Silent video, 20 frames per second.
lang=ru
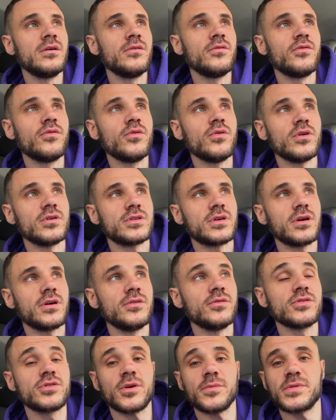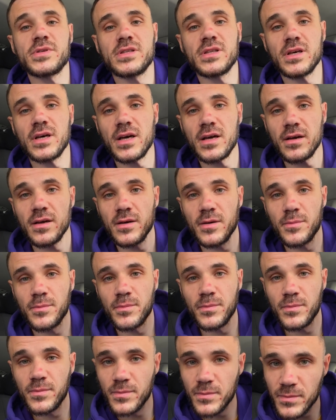Вот. Ну, собственно,
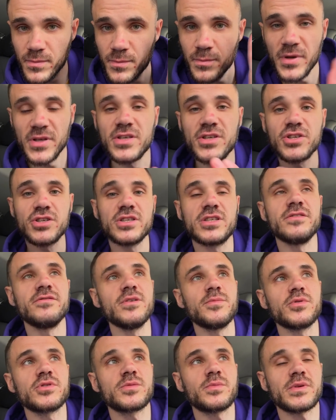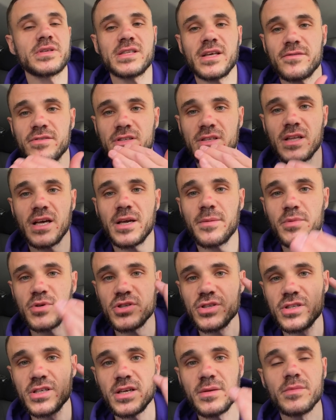поддержите выпуск, поставьте лайк,
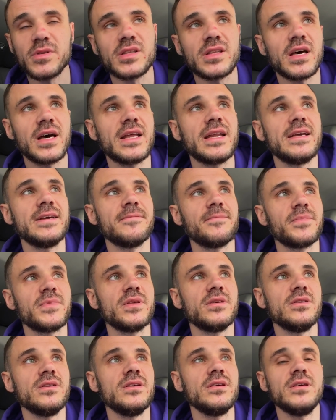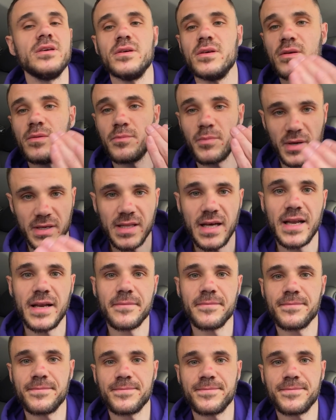пишите комментарии и погнали.